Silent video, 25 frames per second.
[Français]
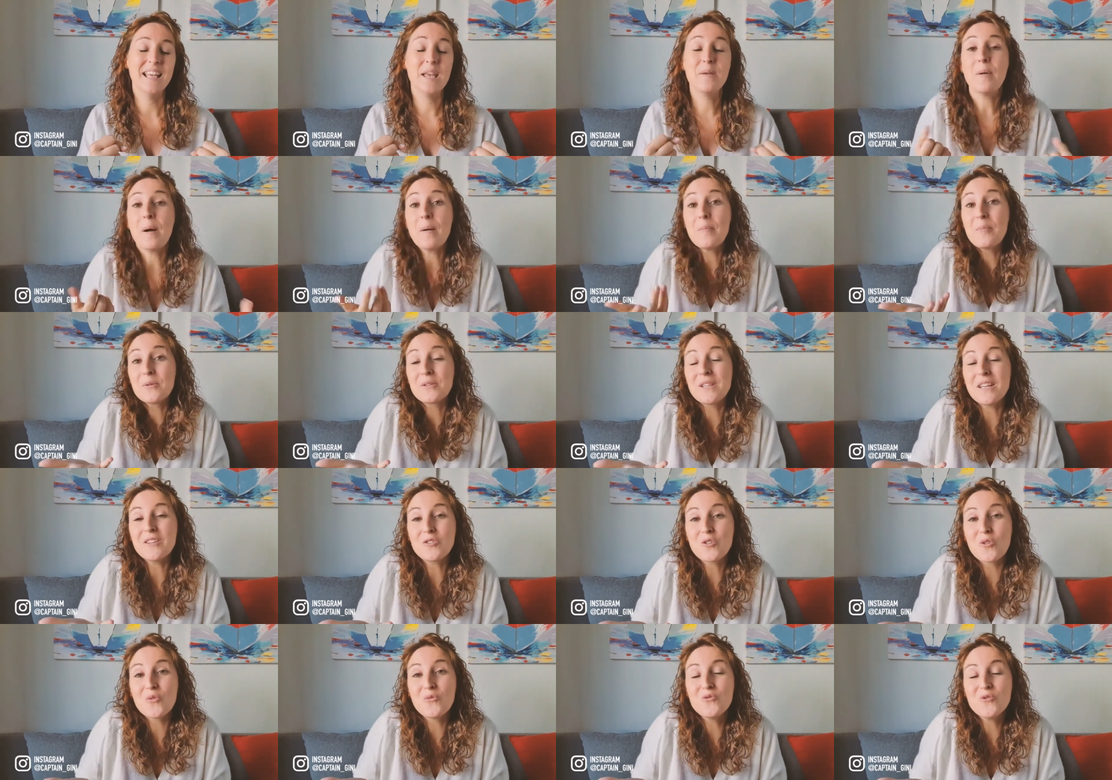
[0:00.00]
Eh bien
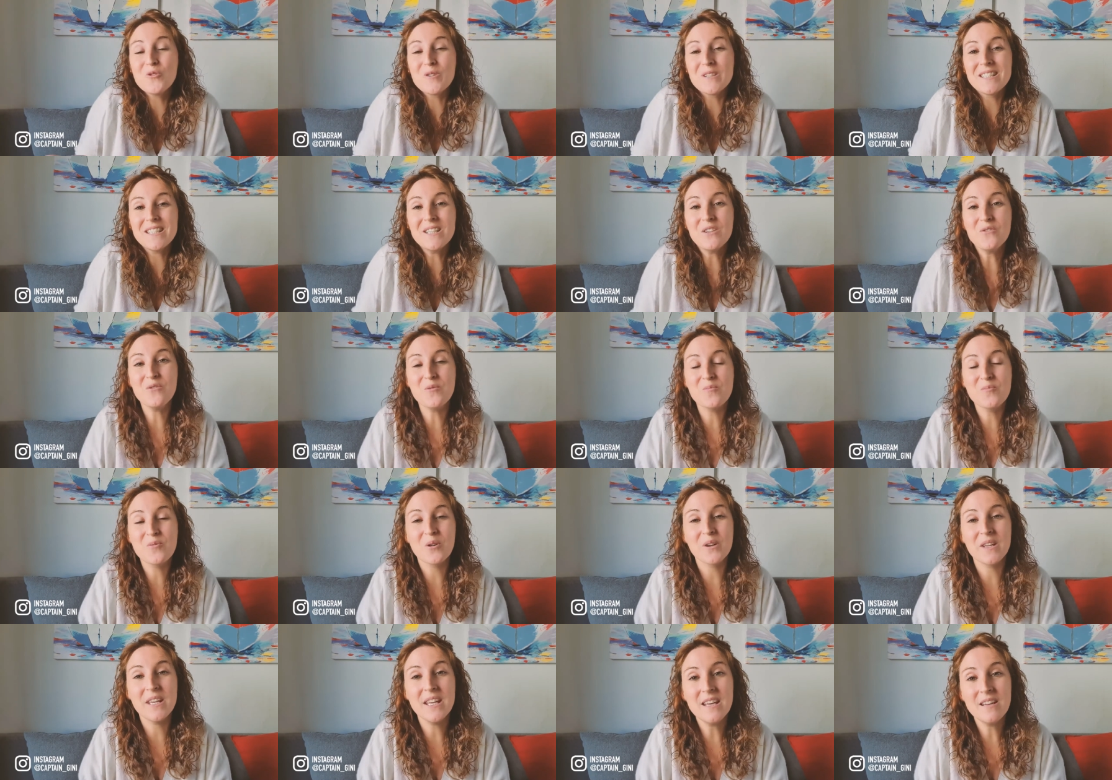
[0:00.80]
peut-être que vous aussi, vous
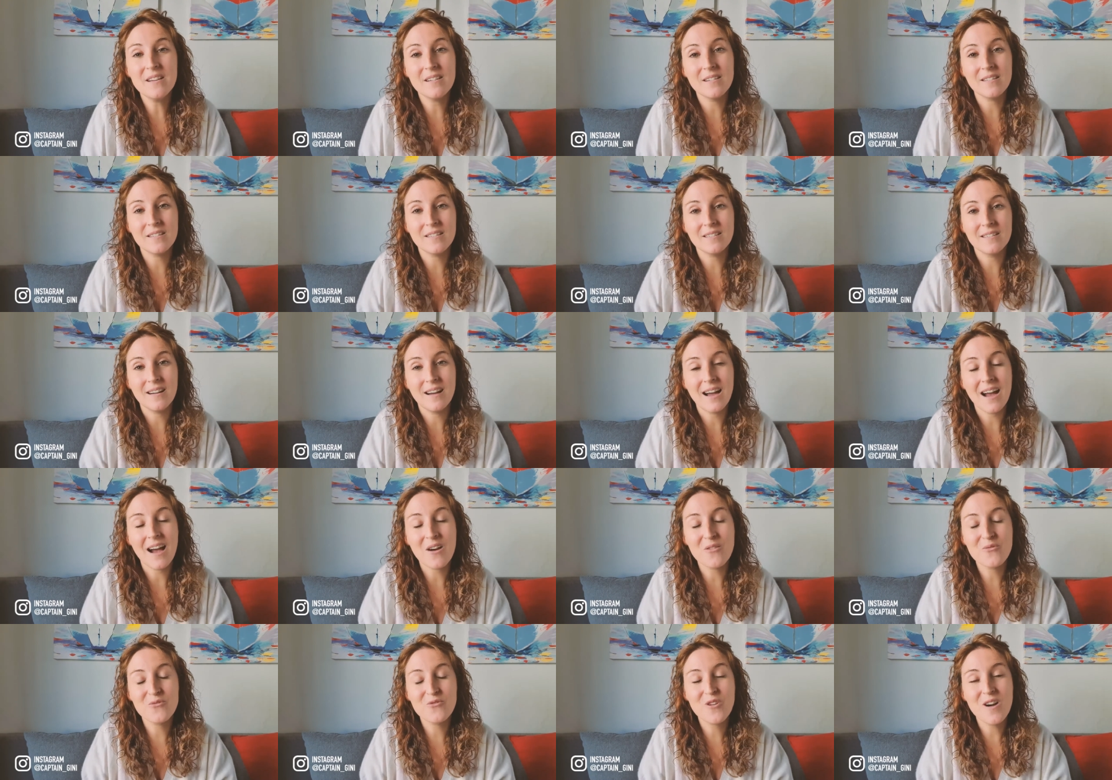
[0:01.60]
pourriez euh,
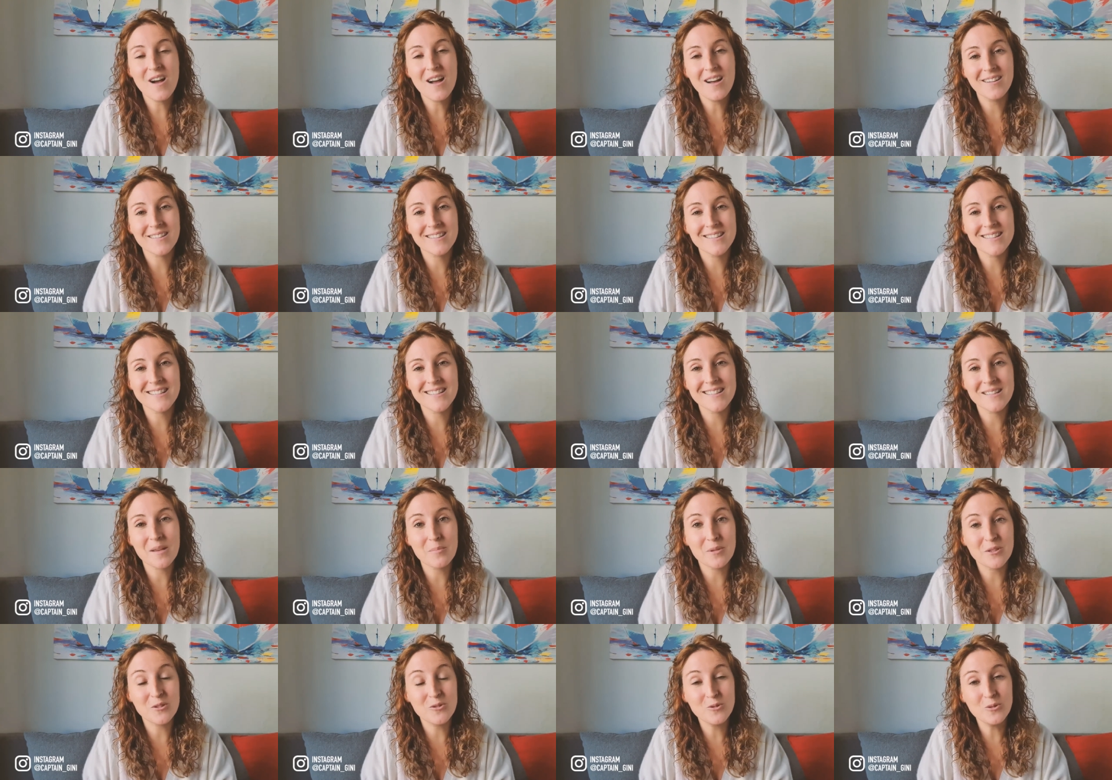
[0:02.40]
avoir
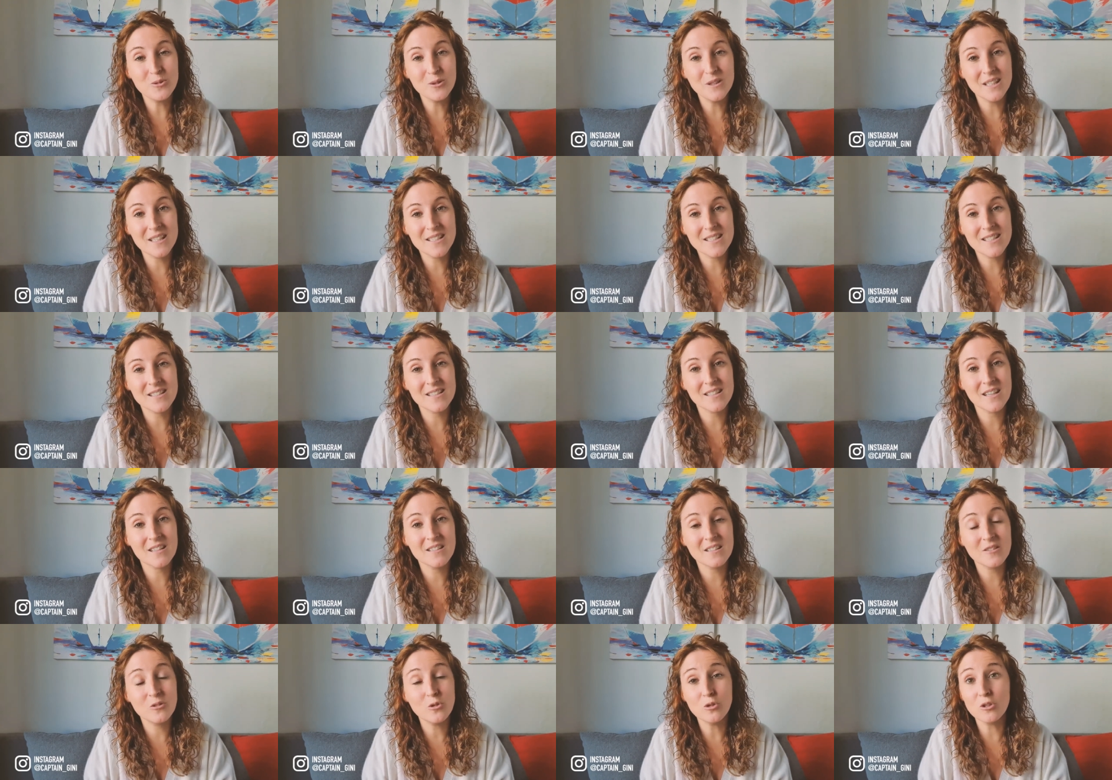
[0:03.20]
ces habitudes et ces
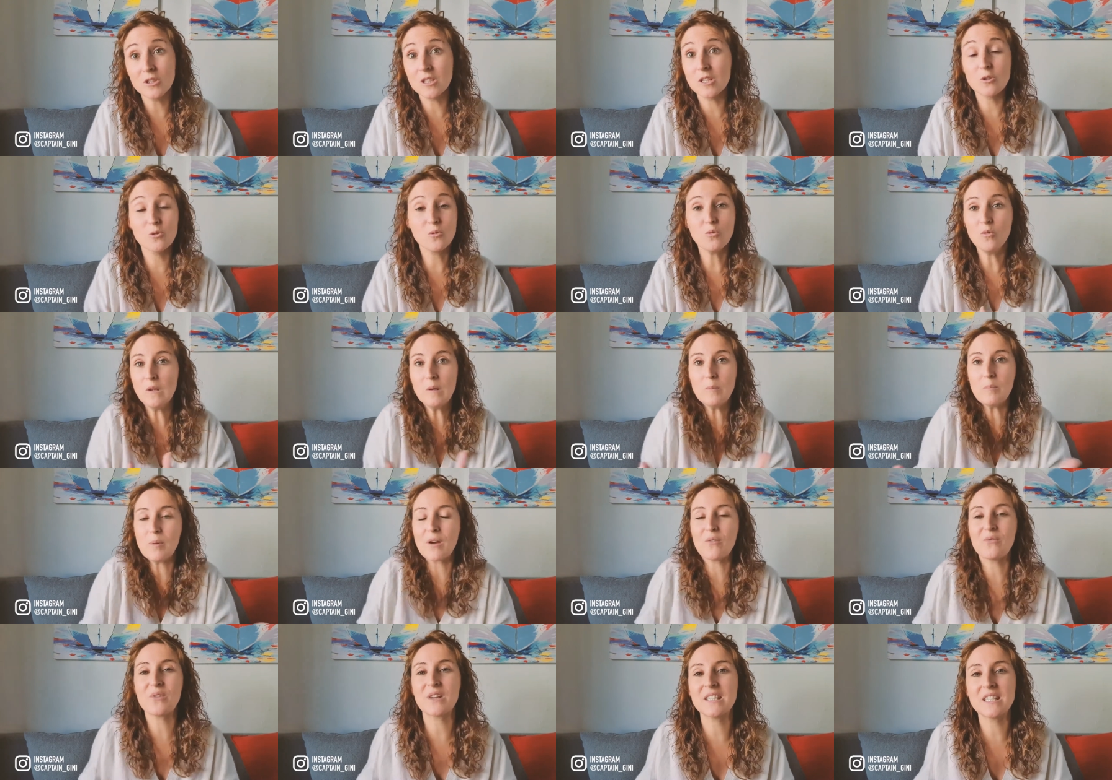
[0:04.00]
attitudes qui sont
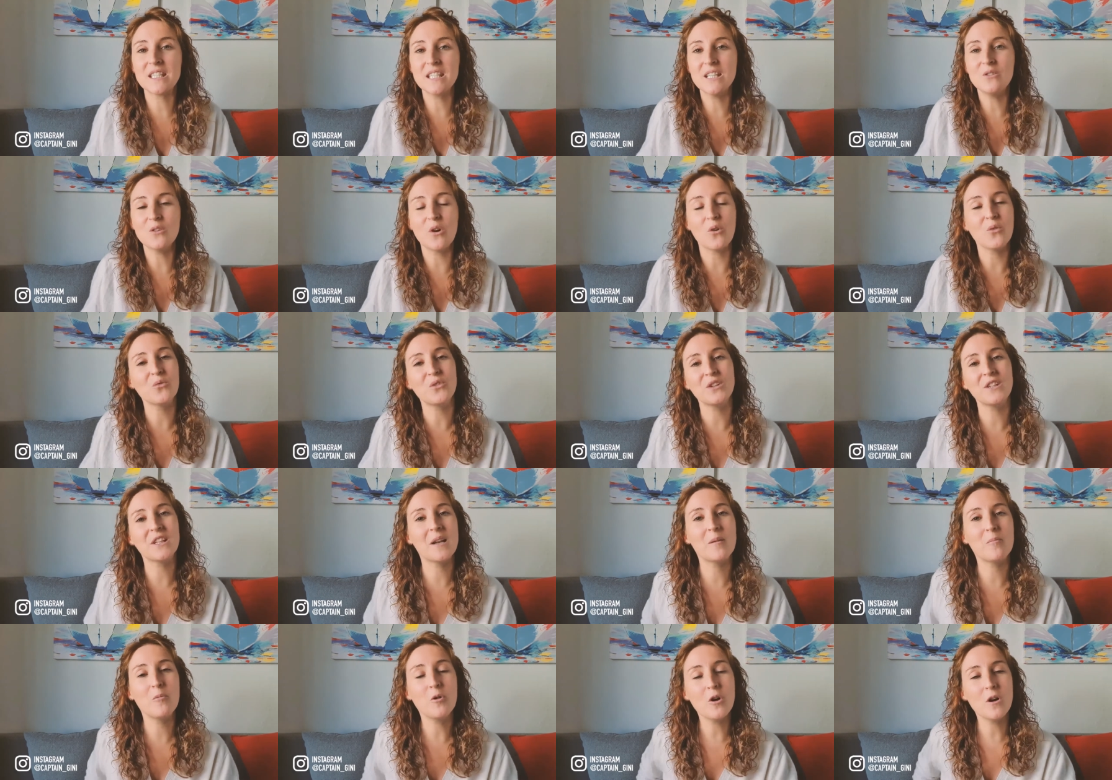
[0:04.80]
hyper faciles
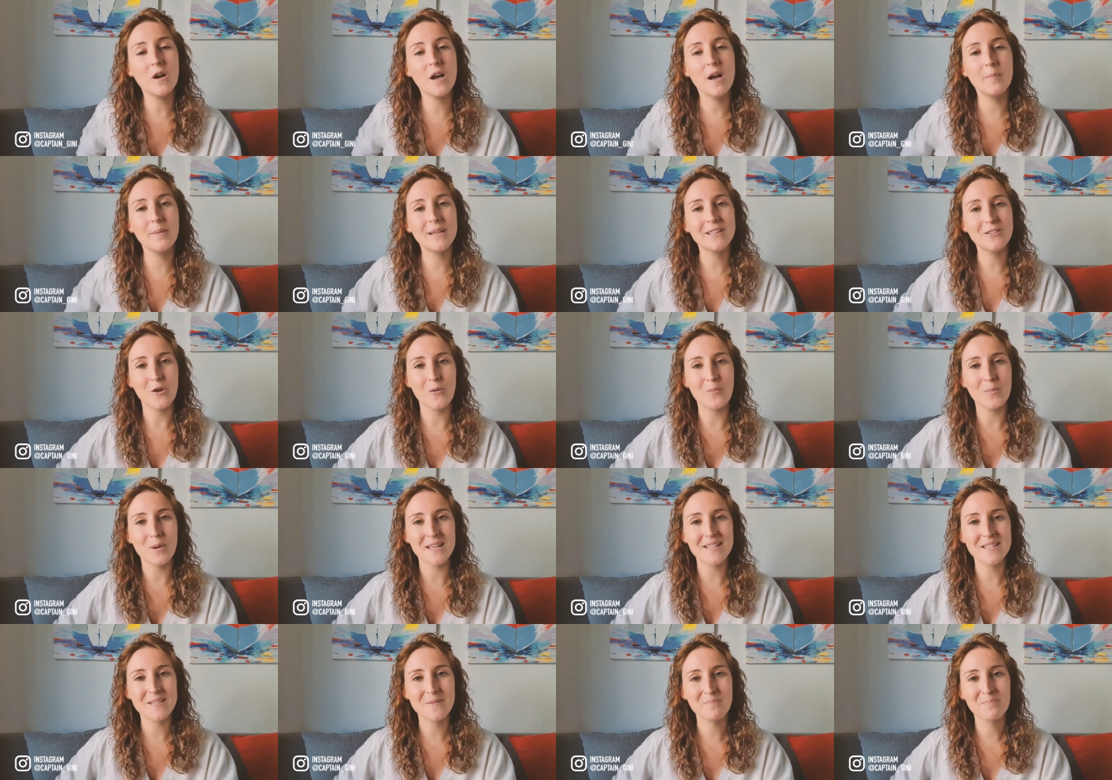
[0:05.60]
finalement à mettre en
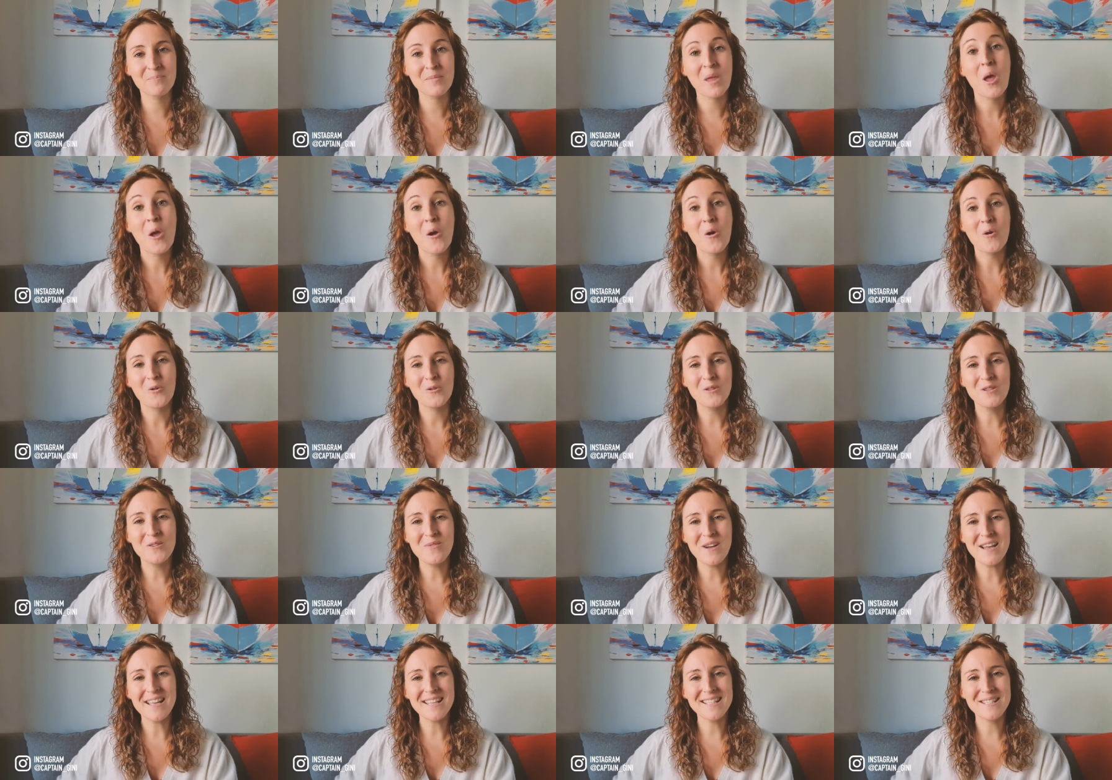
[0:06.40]
place. On
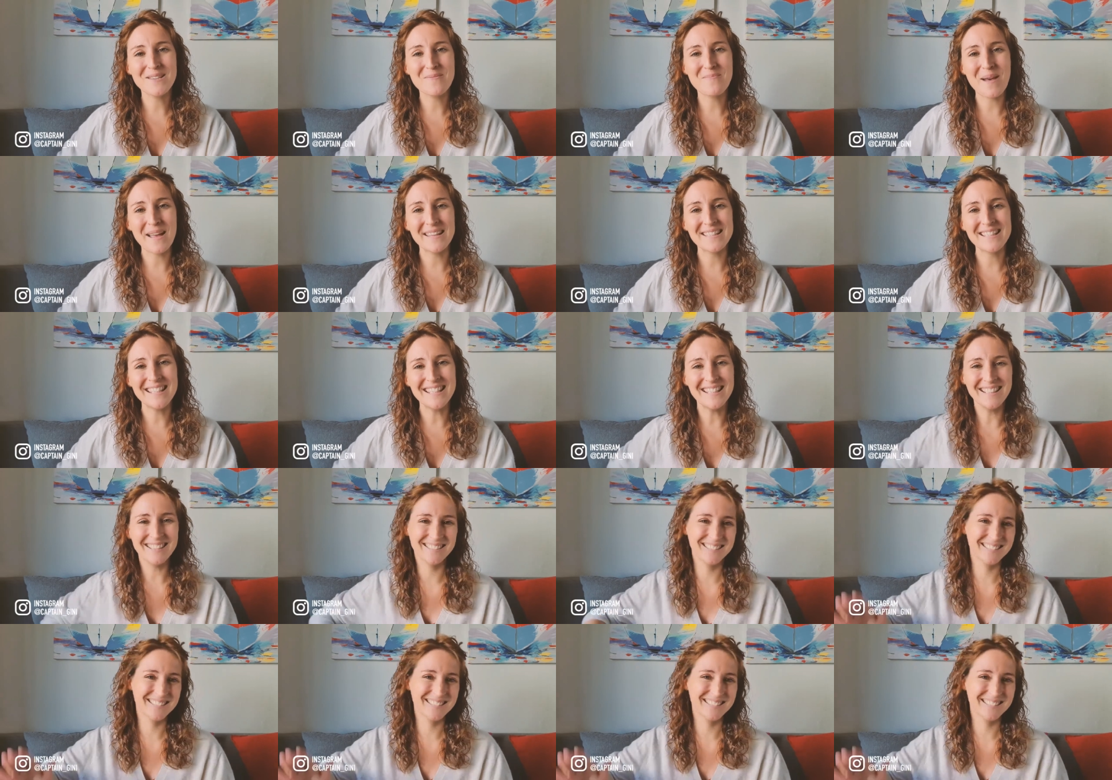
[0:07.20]
y va C'est parti